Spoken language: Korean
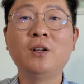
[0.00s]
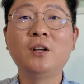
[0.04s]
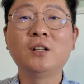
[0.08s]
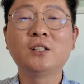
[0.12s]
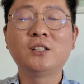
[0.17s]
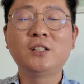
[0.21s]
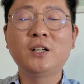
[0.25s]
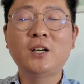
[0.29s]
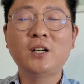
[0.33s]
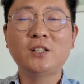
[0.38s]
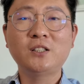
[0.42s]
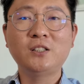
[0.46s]

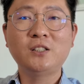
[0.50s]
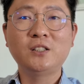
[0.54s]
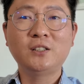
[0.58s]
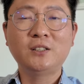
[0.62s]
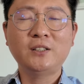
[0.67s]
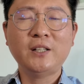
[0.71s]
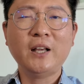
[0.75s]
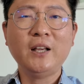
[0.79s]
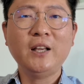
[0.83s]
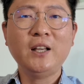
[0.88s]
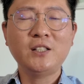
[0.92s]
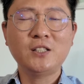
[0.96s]
지금까지는
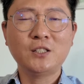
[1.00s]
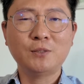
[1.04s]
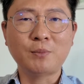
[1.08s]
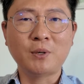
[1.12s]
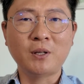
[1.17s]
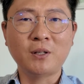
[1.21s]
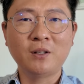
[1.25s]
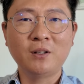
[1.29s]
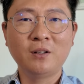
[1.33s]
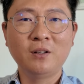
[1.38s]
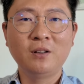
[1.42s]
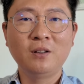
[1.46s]
스테이
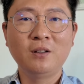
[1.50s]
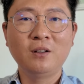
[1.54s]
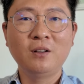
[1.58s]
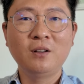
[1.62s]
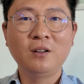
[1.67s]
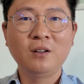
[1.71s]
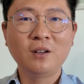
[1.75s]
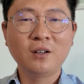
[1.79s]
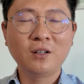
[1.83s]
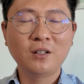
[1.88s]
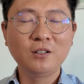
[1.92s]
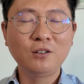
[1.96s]
했지만
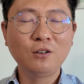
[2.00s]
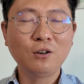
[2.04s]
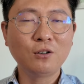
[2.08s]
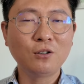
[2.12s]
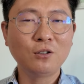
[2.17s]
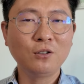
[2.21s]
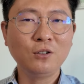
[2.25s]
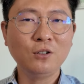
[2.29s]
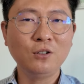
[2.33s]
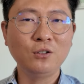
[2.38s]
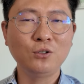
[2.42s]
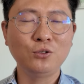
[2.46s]

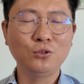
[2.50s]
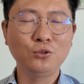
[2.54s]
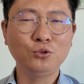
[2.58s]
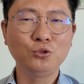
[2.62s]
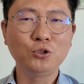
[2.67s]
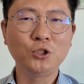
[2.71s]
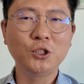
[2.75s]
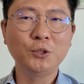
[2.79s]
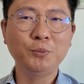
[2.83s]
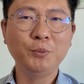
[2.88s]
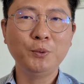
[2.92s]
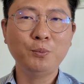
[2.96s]
그거를
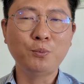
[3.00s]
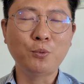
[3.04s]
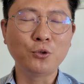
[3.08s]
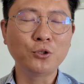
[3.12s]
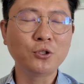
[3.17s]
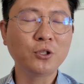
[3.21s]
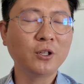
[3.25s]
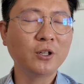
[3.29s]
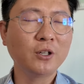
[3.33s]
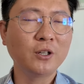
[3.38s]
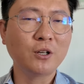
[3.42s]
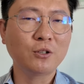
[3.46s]
유심히
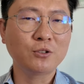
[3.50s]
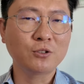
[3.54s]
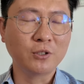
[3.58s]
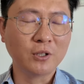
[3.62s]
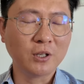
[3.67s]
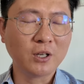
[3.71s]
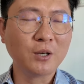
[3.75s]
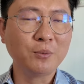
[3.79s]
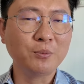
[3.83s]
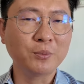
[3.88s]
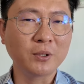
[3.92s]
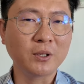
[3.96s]
보셔야 된다고 저는
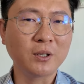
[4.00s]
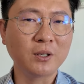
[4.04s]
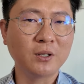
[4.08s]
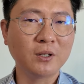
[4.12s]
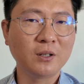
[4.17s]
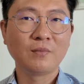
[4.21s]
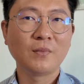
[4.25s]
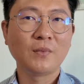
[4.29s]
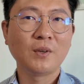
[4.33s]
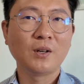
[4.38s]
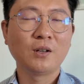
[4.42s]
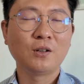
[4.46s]
생각합니다.
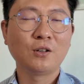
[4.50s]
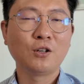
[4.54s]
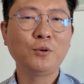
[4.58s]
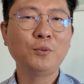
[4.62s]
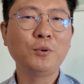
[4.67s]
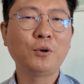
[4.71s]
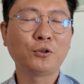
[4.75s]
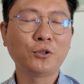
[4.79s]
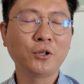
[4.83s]
그러면